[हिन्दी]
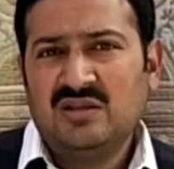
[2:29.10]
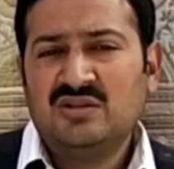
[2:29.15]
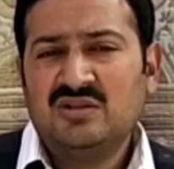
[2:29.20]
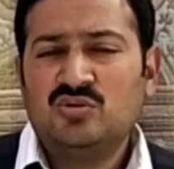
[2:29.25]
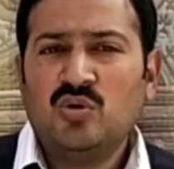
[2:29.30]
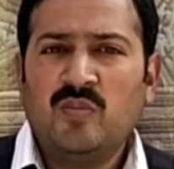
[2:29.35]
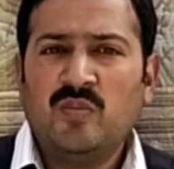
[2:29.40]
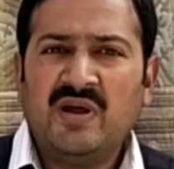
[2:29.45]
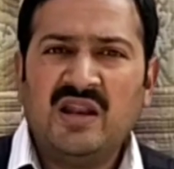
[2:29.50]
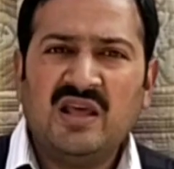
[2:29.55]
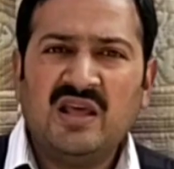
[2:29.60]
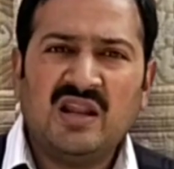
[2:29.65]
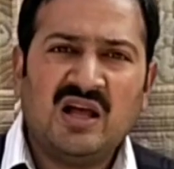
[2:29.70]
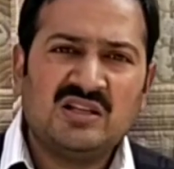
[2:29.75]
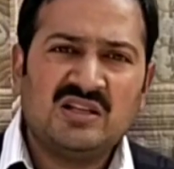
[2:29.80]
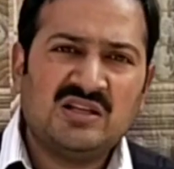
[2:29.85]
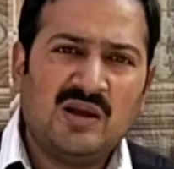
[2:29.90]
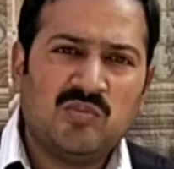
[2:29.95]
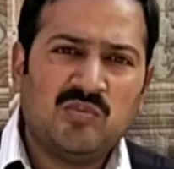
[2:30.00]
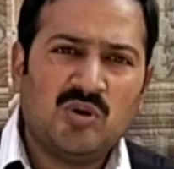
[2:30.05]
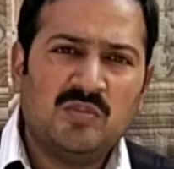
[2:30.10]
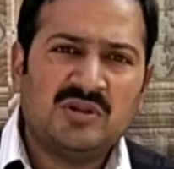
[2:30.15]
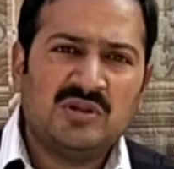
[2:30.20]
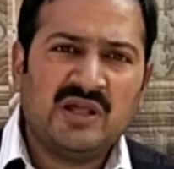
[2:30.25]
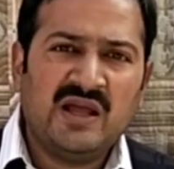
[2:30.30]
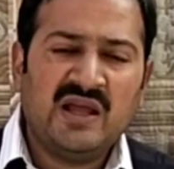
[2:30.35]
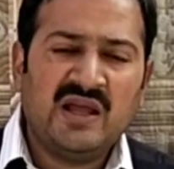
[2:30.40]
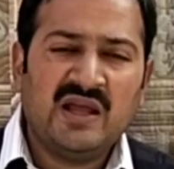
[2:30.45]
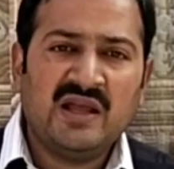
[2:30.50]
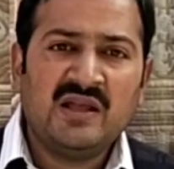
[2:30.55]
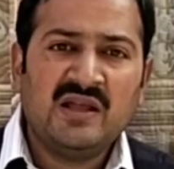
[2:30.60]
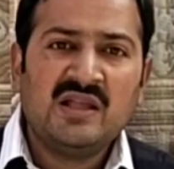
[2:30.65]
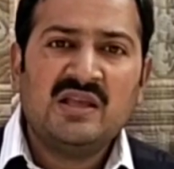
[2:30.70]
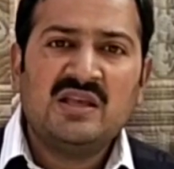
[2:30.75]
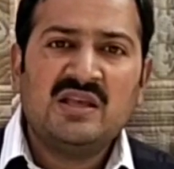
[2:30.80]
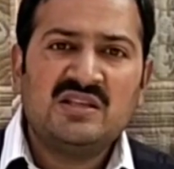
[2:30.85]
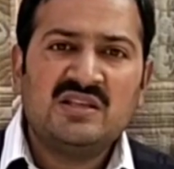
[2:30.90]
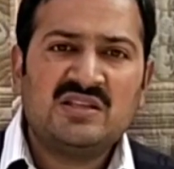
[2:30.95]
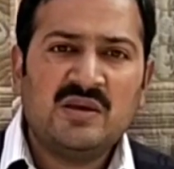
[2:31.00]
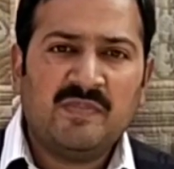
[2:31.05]
जो मैंने आज आपको बताया है
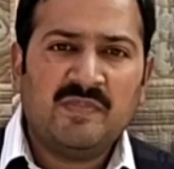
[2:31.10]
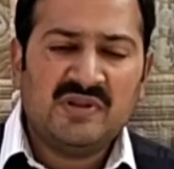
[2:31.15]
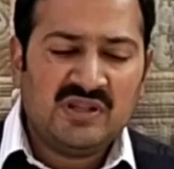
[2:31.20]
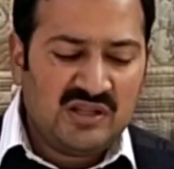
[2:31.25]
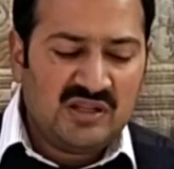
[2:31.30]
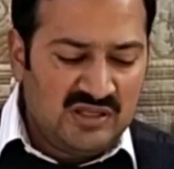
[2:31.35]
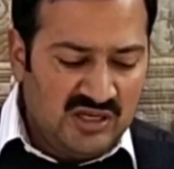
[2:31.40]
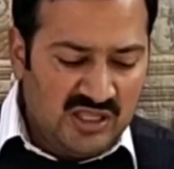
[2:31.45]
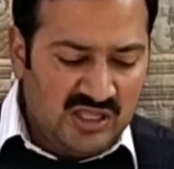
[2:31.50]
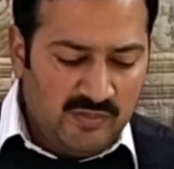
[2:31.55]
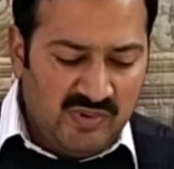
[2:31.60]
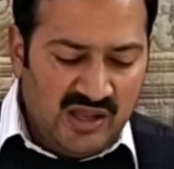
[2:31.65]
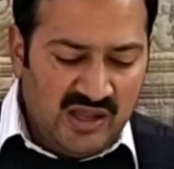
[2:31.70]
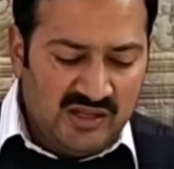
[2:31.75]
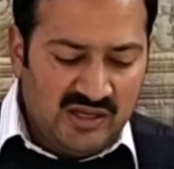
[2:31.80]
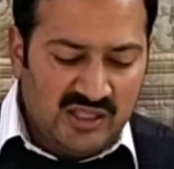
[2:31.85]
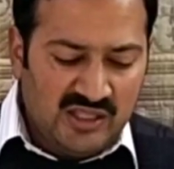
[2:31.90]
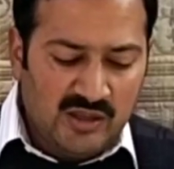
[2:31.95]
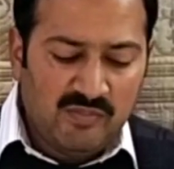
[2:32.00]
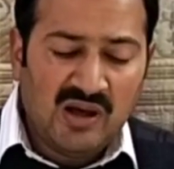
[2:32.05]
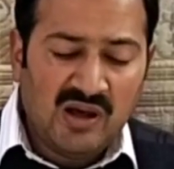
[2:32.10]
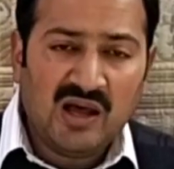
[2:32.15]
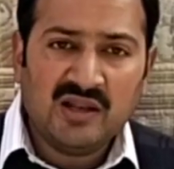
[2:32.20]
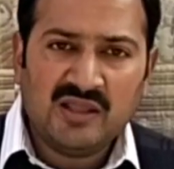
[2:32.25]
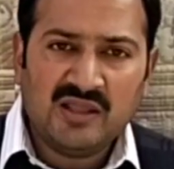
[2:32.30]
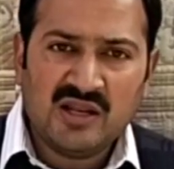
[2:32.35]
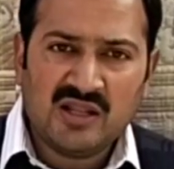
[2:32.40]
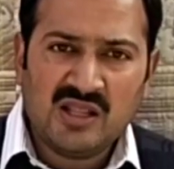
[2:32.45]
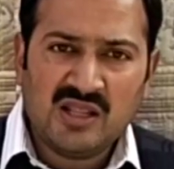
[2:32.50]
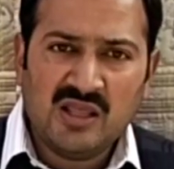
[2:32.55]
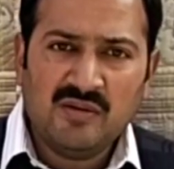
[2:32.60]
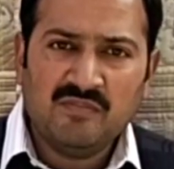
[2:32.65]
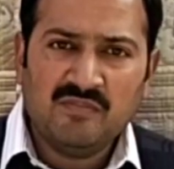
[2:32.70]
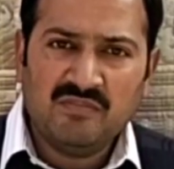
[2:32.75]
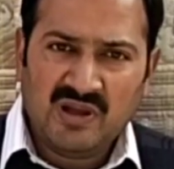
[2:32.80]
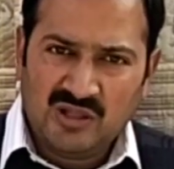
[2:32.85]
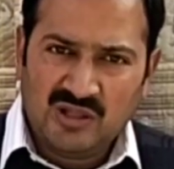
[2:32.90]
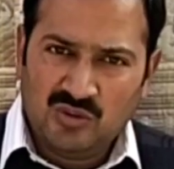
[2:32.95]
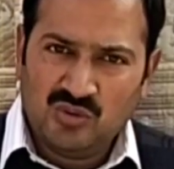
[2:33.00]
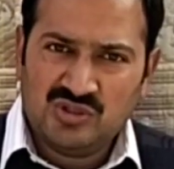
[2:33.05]
इससे पंद्रह दिन के बाद इनके बाल गिरने
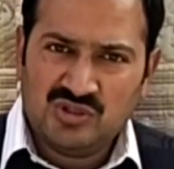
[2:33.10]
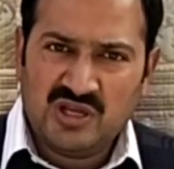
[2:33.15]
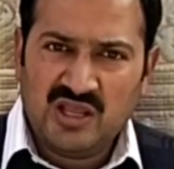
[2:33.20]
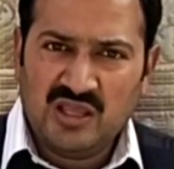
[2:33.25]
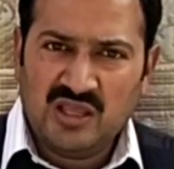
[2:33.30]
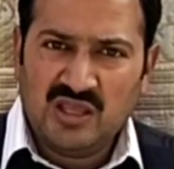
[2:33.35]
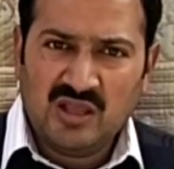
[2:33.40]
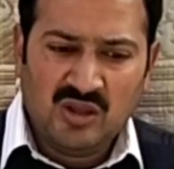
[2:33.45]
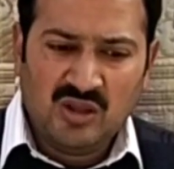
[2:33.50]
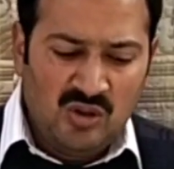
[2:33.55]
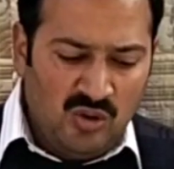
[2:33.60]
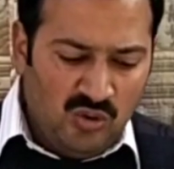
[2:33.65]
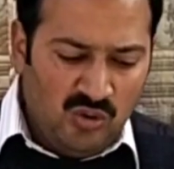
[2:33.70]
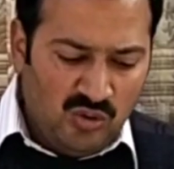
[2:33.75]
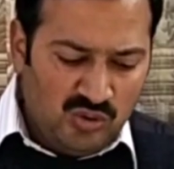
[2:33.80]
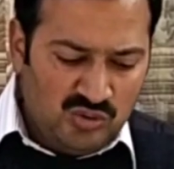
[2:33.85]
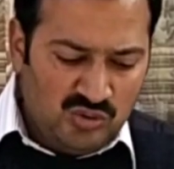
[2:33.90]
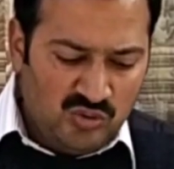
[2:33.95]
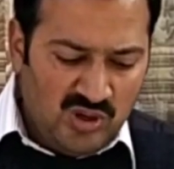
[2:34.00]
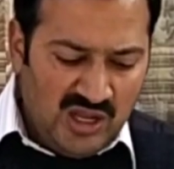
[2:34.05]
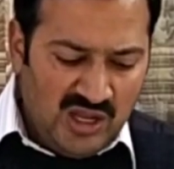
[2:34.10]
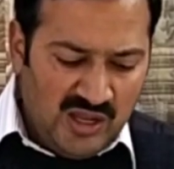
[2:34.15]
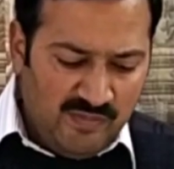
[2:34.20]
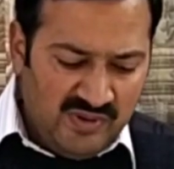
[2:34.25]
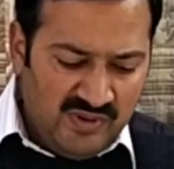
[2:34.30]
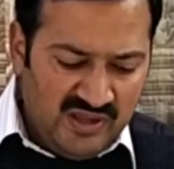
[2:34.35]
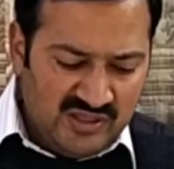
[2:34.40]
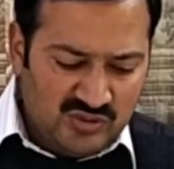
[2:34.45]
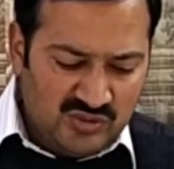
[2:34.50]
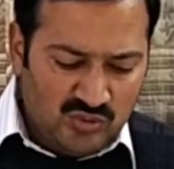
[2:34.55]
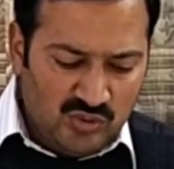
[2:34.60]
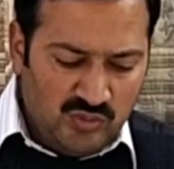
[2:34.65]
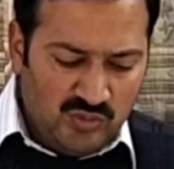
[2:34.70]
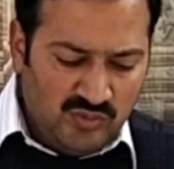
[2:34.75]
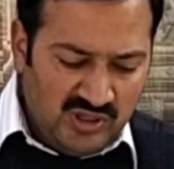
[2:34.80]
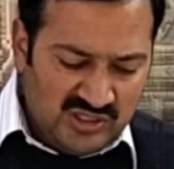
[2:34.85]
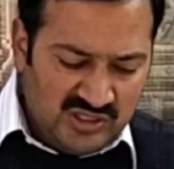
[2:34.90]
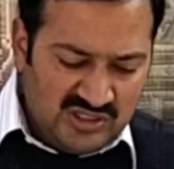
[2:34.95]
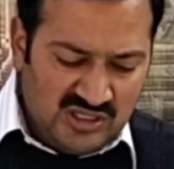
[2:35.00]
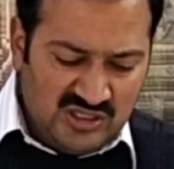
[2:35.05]
बंद हो जाएंगे और जो आप इसको
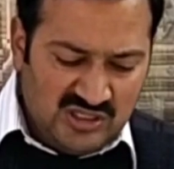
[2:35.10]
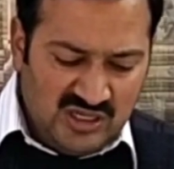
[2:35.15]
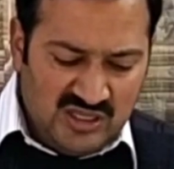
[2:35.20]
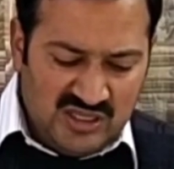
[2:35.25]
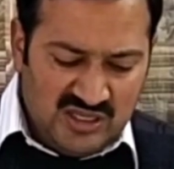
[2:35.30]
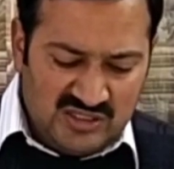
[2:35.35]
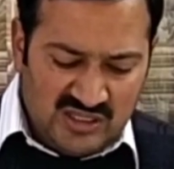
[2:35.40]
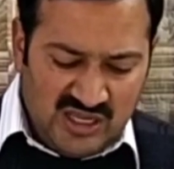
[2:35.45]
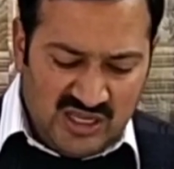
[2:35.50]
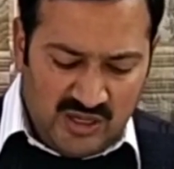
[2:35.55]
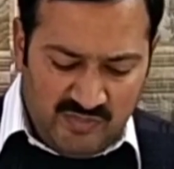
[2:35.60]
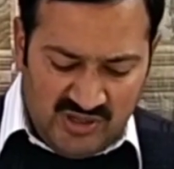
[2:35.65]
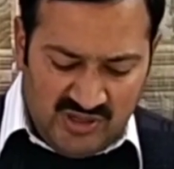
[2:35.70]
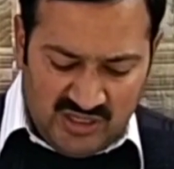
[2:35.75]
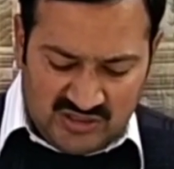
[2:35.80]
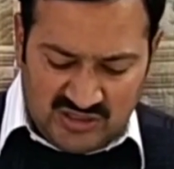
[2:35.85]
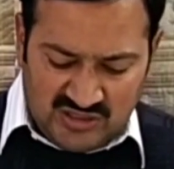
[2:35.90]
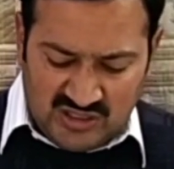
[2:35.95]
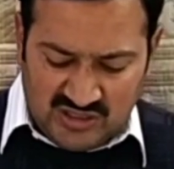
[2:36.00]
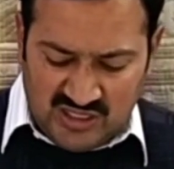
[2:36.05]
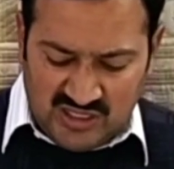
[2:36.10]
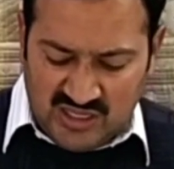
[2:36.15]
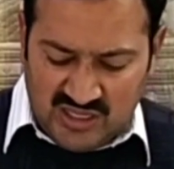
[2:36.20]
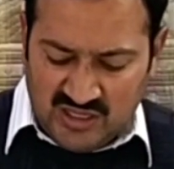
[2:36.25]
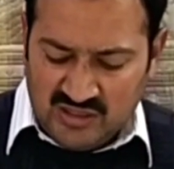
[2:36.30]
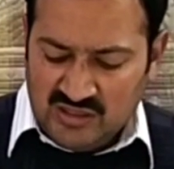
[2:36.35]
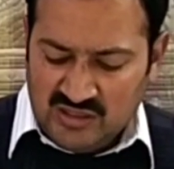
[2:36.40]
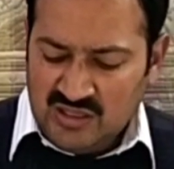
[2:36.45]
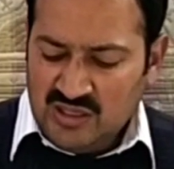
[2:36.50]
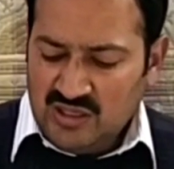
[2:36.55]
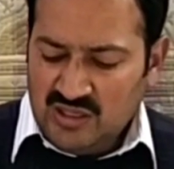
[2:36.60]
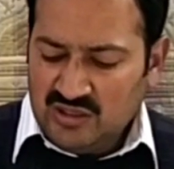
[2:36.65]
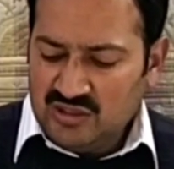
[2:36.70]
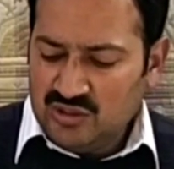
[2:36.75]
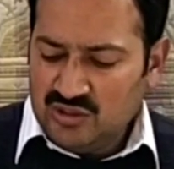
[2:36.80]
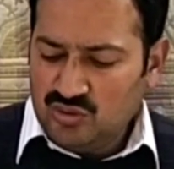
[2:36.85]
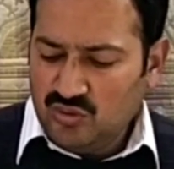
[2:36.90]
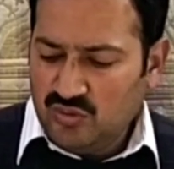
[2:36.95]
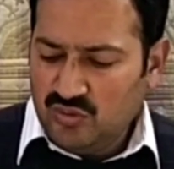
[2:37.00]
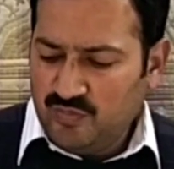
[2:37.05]
अच्छे तरीके से घर में रख सकते हैं
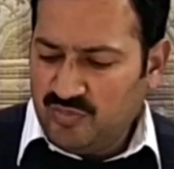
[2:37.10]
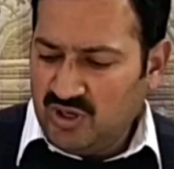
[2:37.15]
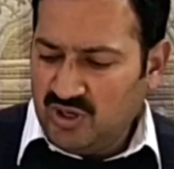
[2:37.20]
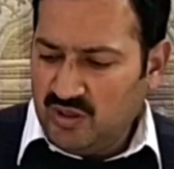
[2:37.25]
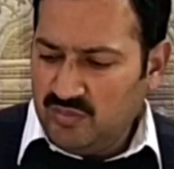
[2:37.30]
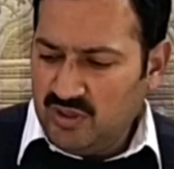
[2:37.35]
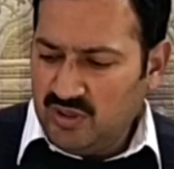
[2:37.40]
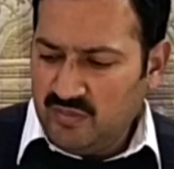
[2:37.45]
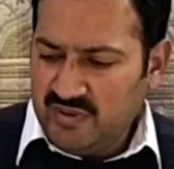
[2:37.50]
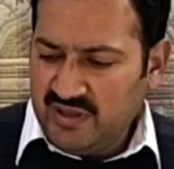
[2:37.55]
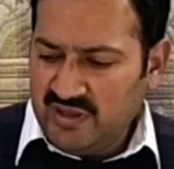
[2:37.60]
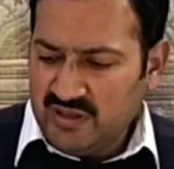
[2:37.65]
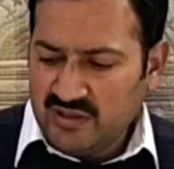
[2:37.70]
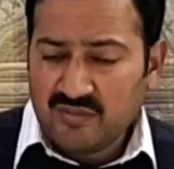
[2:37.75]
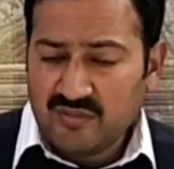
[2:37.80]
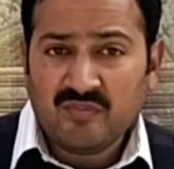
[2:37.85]
ये जो प्रॉब्लम है